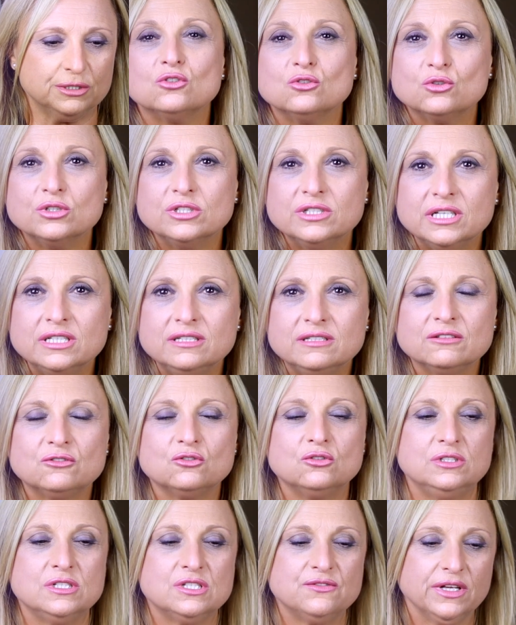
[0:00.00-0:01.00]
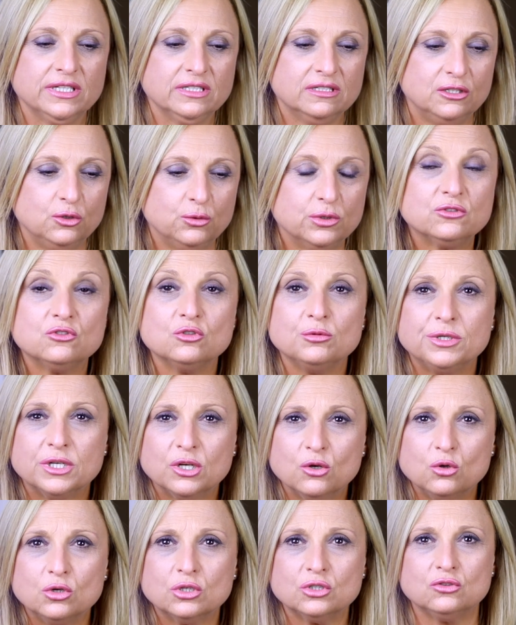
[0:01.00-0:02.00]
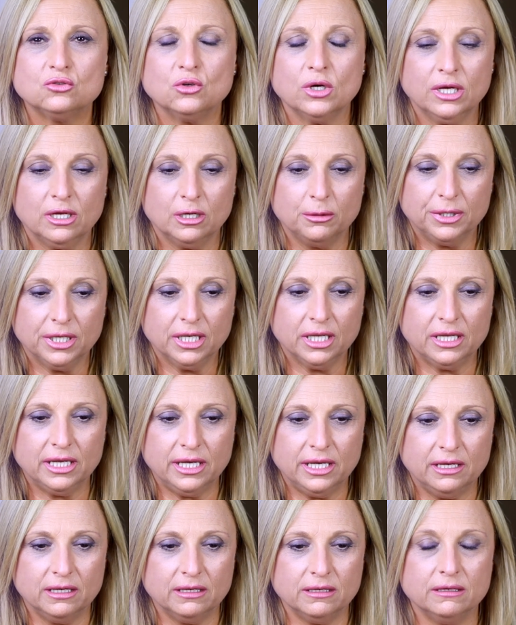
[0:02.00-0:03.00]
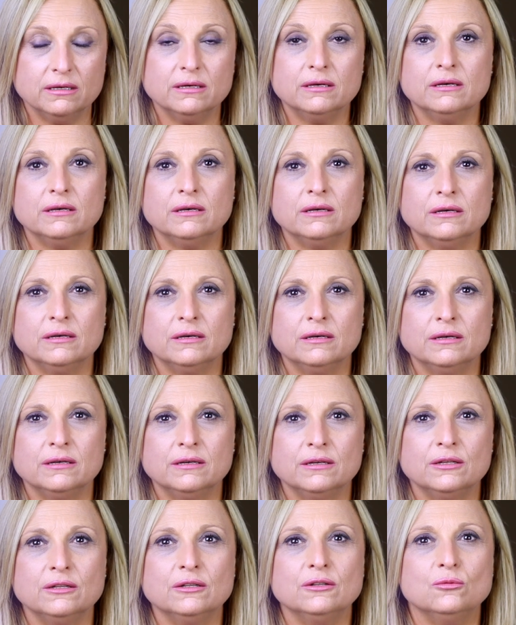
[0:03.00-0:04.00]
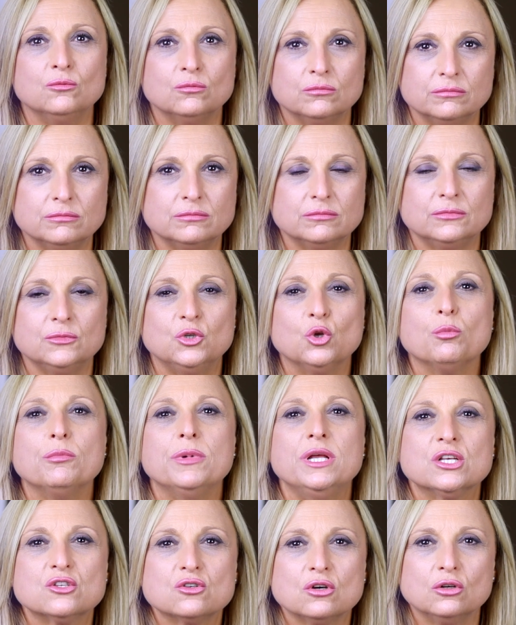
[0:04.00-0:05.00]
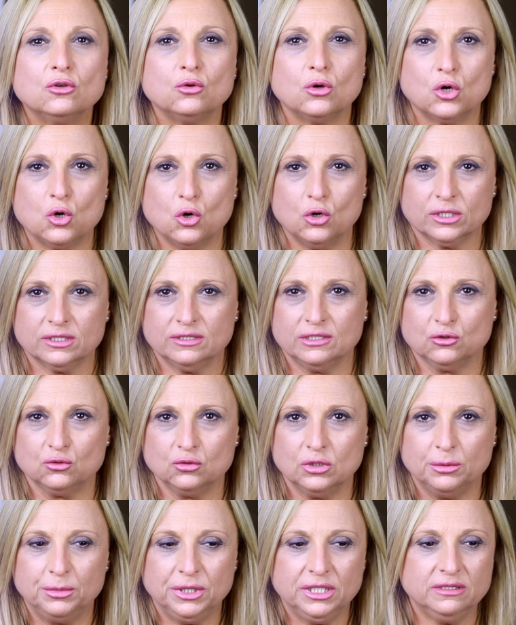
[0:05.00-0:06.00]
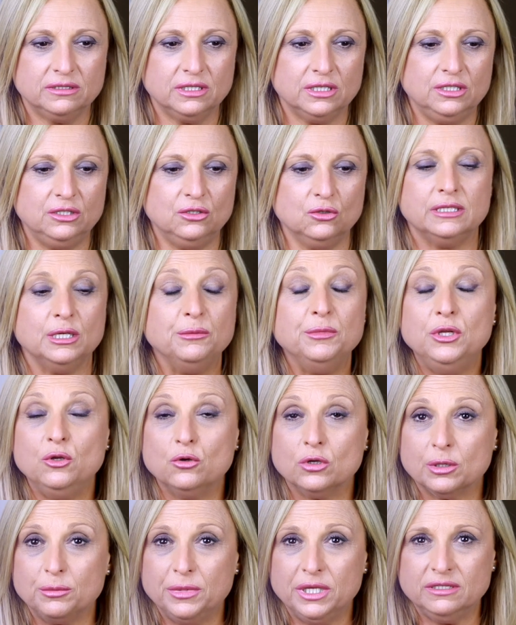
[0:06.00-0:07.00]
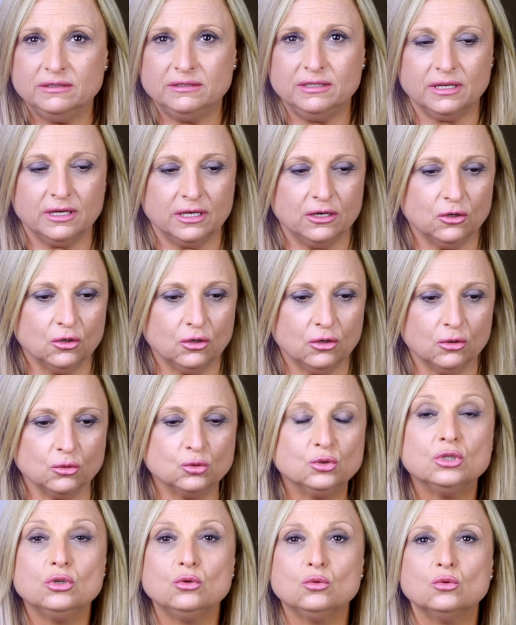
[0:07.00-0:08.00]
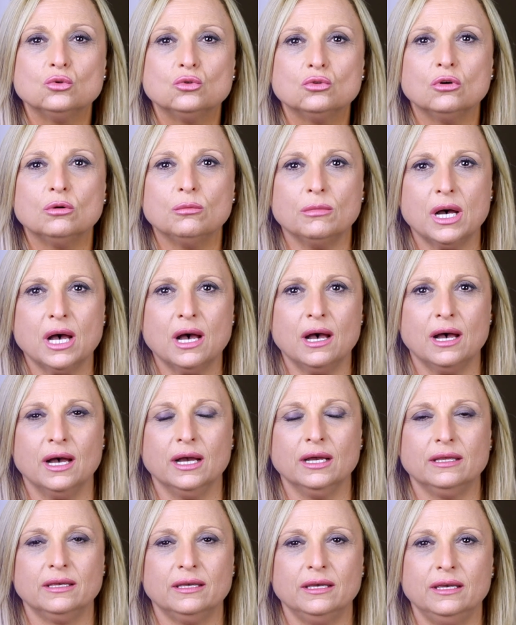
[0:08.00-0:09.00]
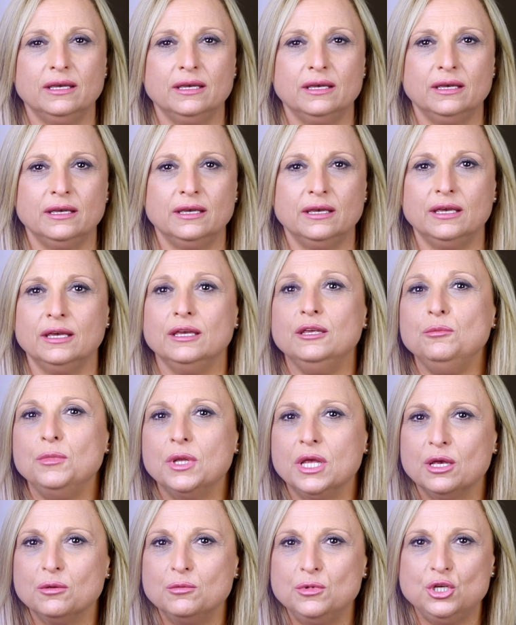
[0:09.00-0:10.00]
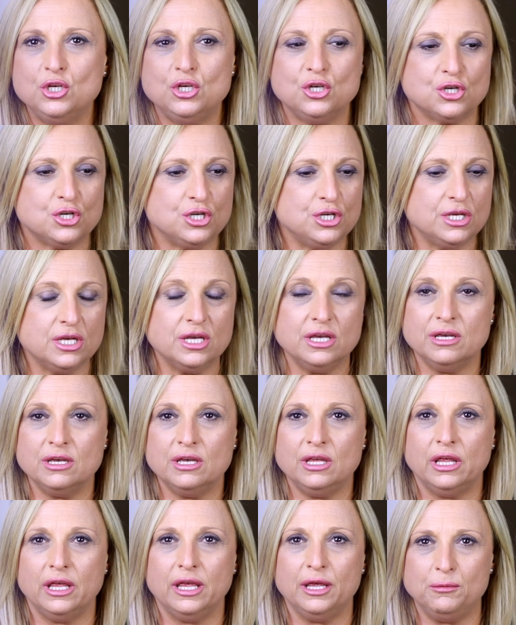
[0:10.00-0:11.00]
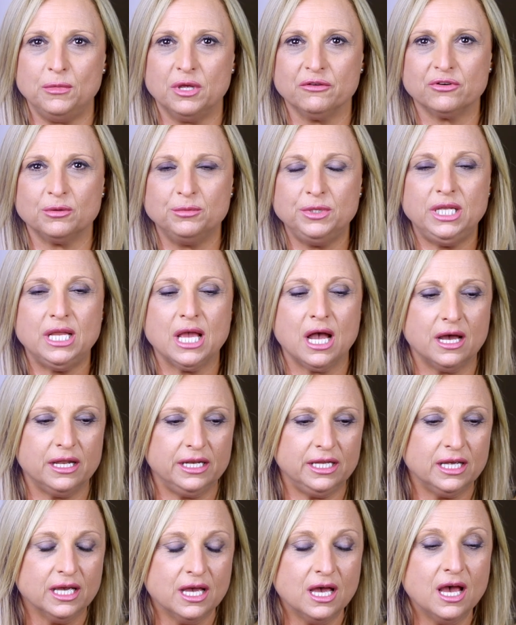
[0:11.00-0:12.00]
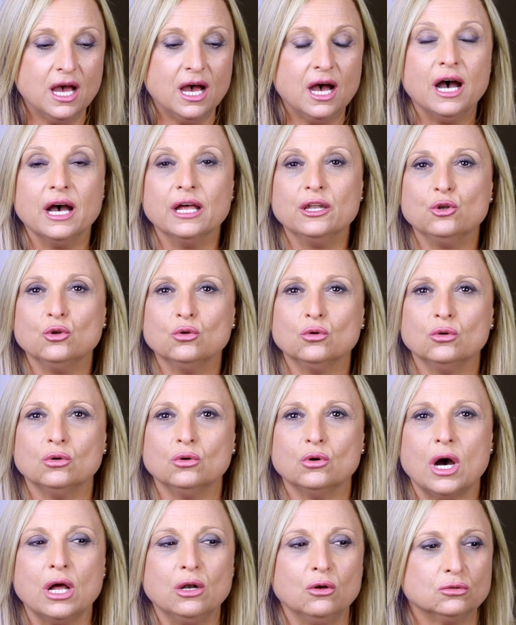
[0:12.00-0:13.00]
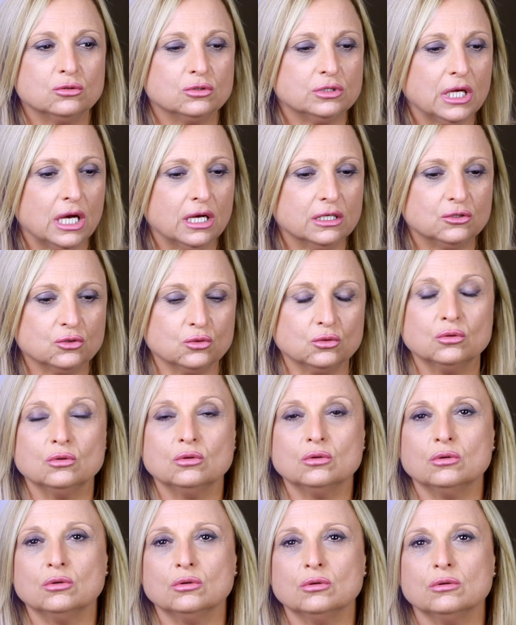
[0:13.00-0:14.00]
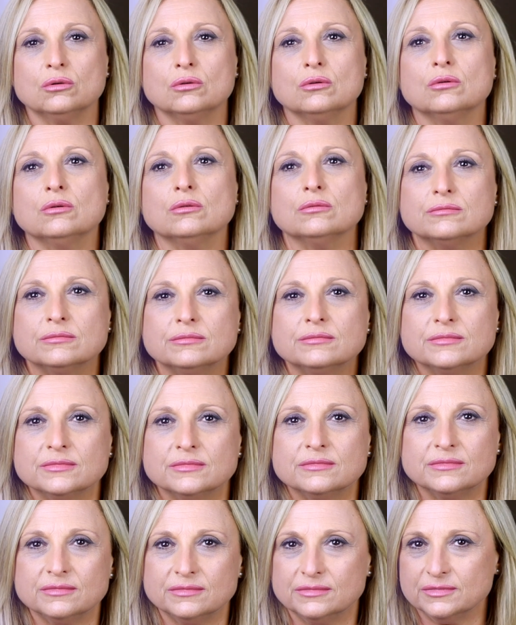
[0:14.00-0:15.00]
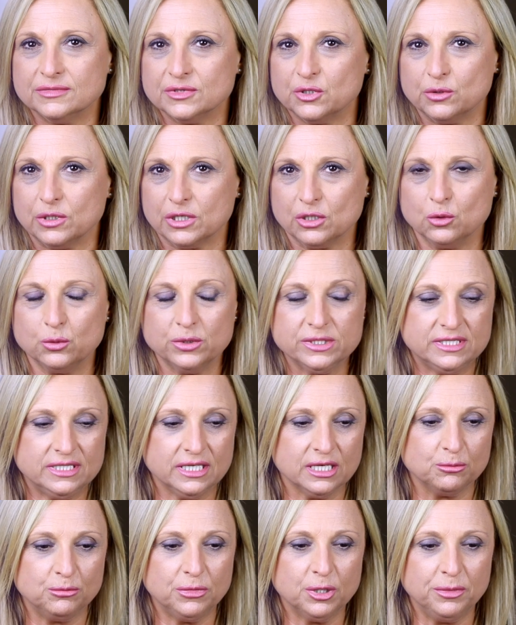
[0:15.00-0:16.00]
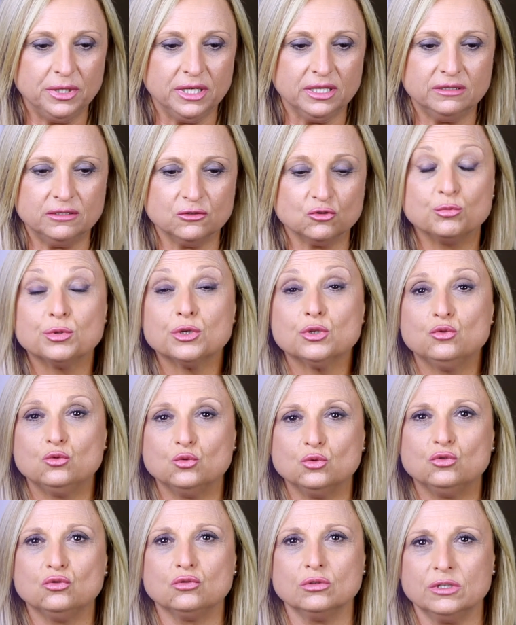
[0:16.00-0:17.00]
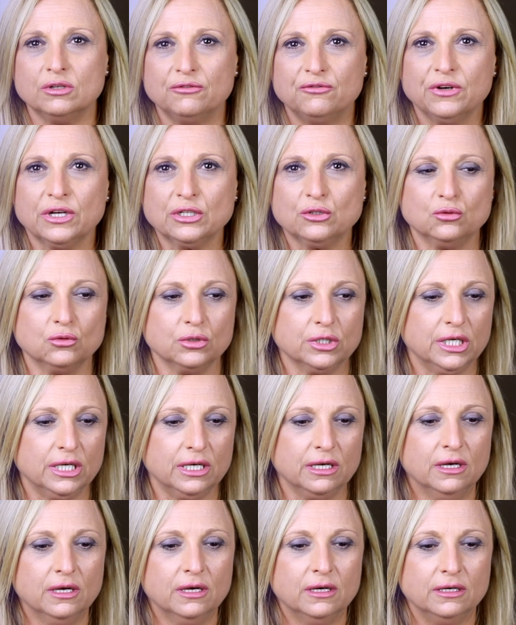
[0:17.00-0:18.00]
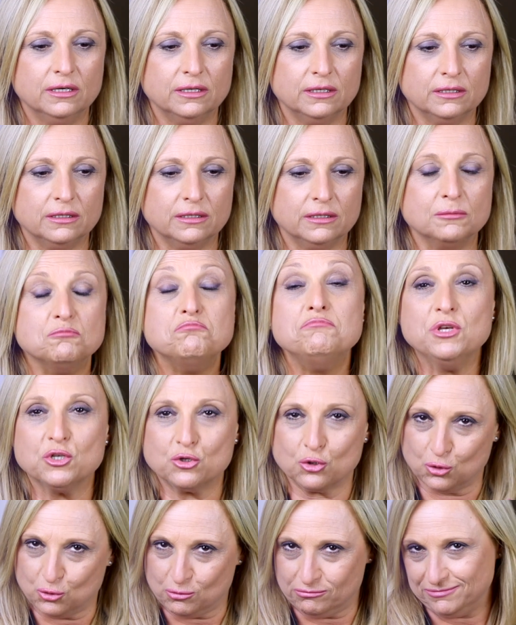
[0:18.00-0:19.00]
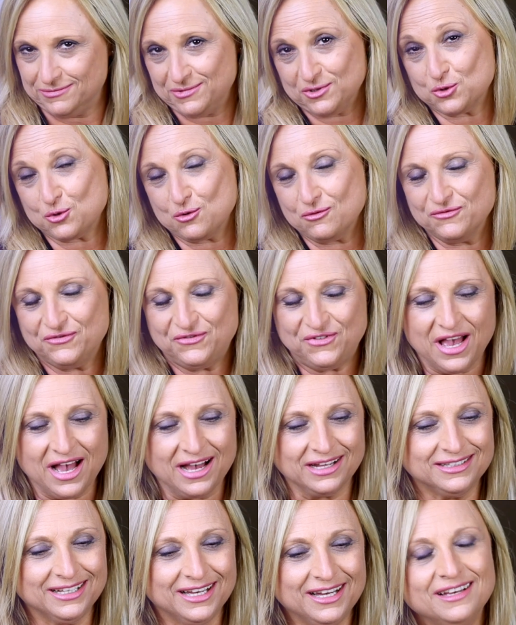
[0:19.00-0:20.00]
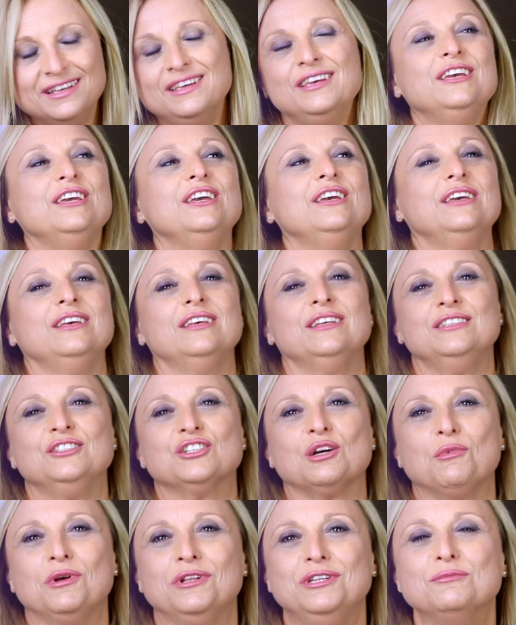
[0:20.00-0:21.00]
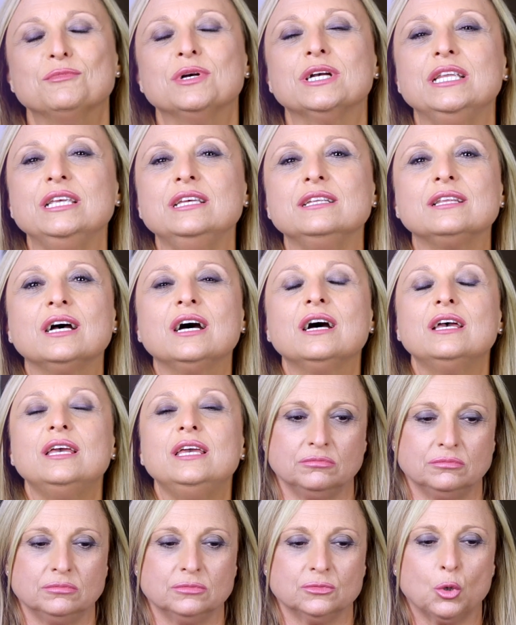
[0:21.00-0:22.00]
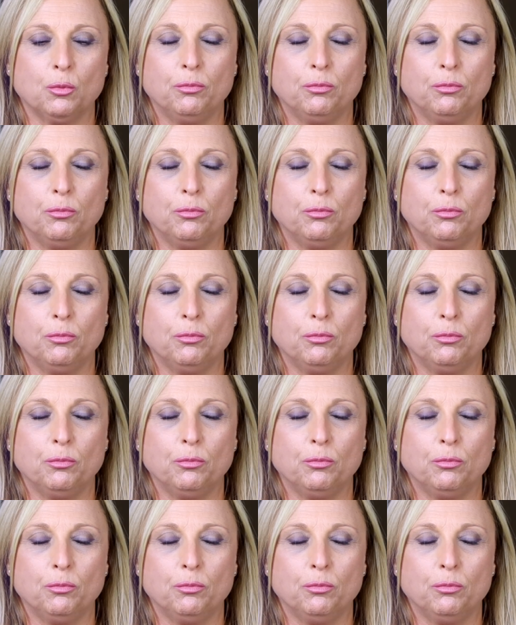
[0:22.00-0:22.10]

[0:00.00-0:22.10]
Sono contenta e soddisfatta di questo percorso anche perché eh, non me ne sono accorta solamente io dei miglioramenti che ho ottenuto, ma anche i miei amici e, e i miei familiari hanno, hanno notato ecco, questi cambiamenti, soprattutto nel fatto che eh, mi sono sgonfiata e diciamo, è dimagrita.